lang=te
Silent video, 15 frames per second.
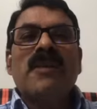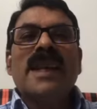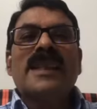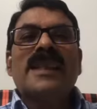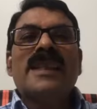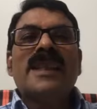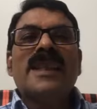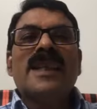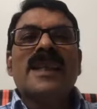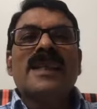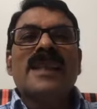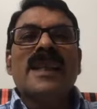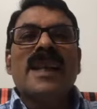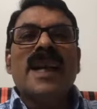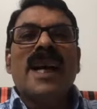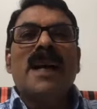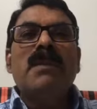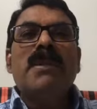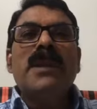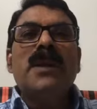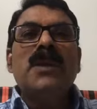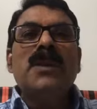వ్యక్తిగత
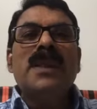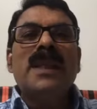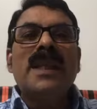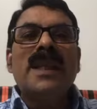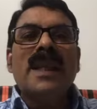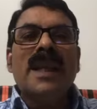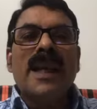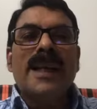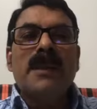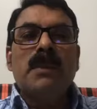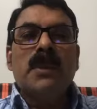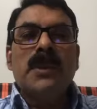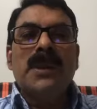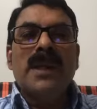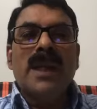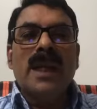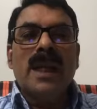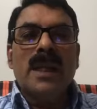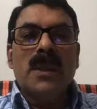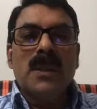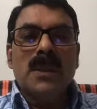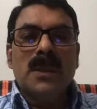అభివృద్ధి
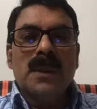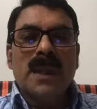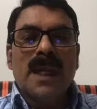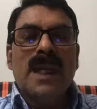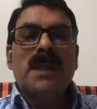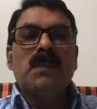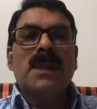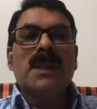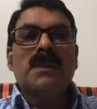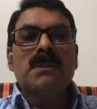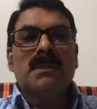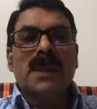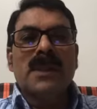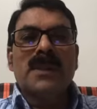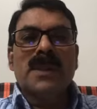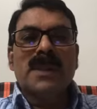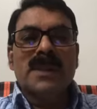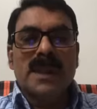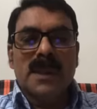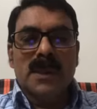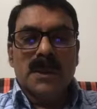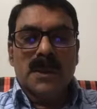నైపుణ్యాలు అని మనం పిలవటం
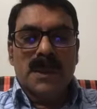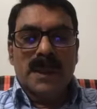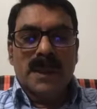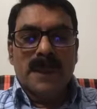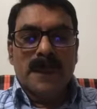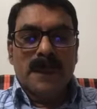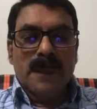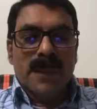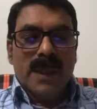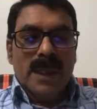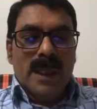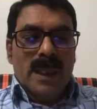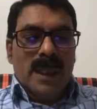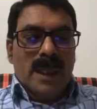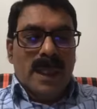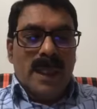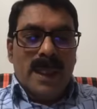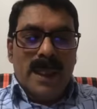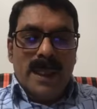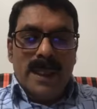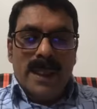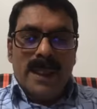జరుగుతుంది
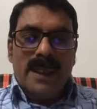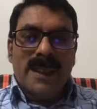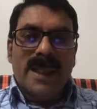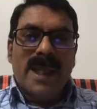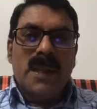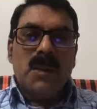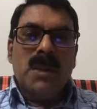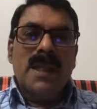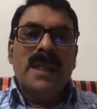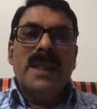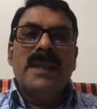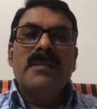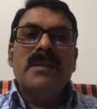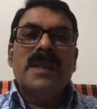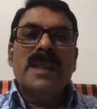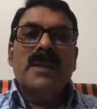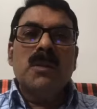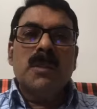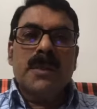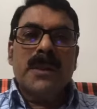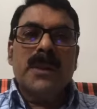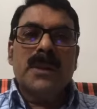అంటే దానివల్ల ఏమిటి
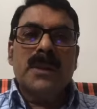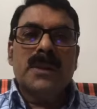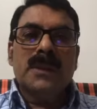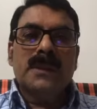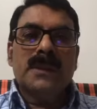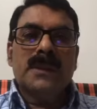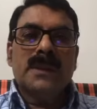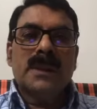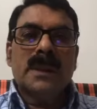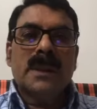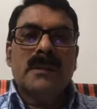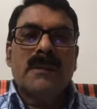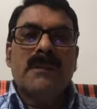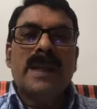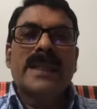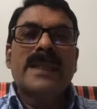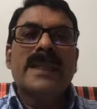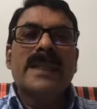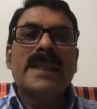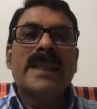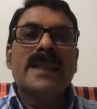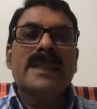ఉపయోగం
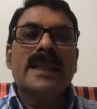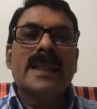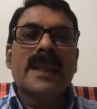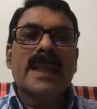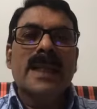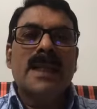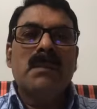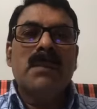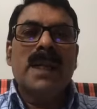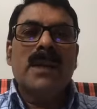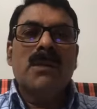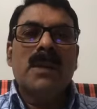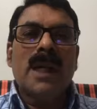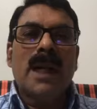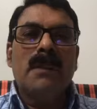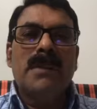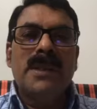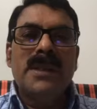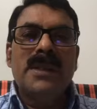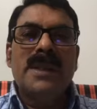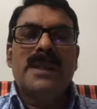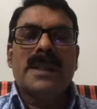వ్యక్తిగతంగా మనం
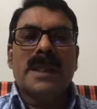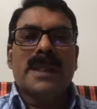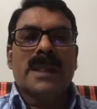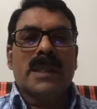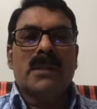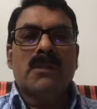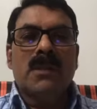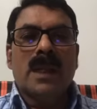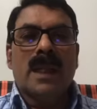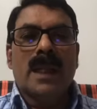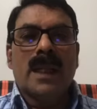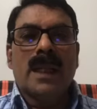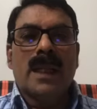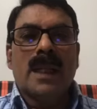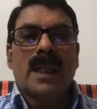అభివృద్ధి చెందటం వల్ల